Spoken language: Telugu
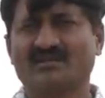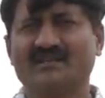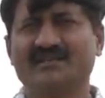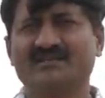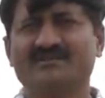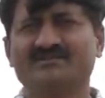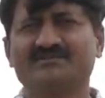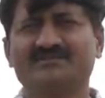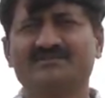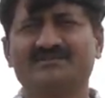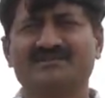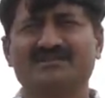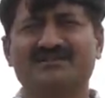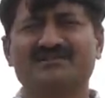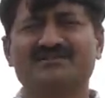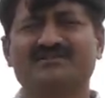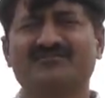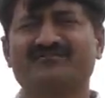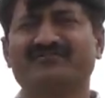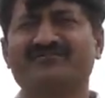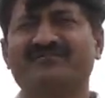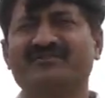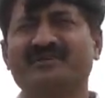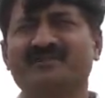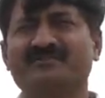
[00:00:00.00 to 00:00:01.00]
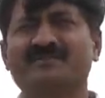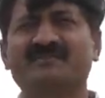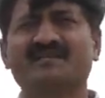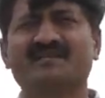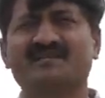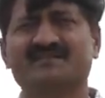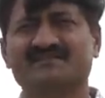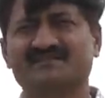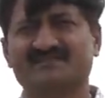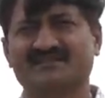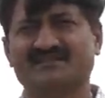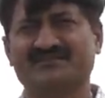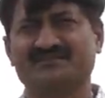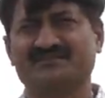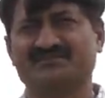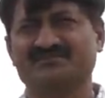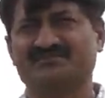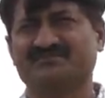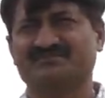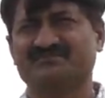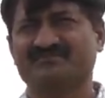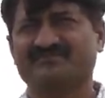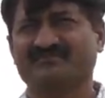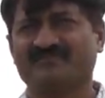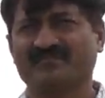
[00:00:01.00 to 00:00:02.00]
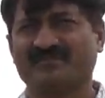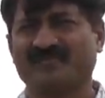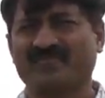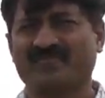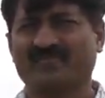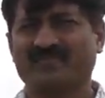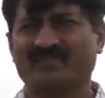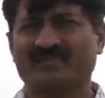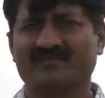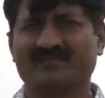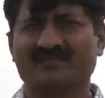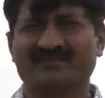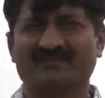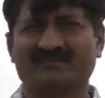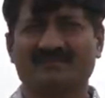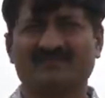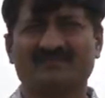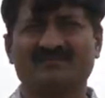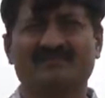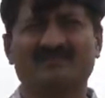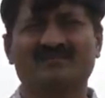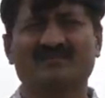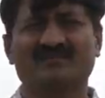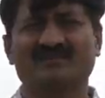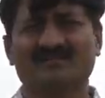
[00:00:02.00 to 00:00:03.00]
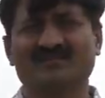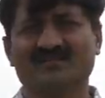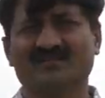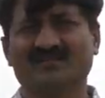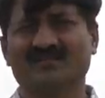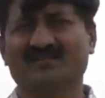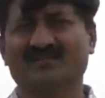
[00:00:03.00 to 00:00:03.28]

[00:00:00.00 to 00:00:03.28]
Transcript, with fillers: ఐదు శాతం వేప కషాయం ఈ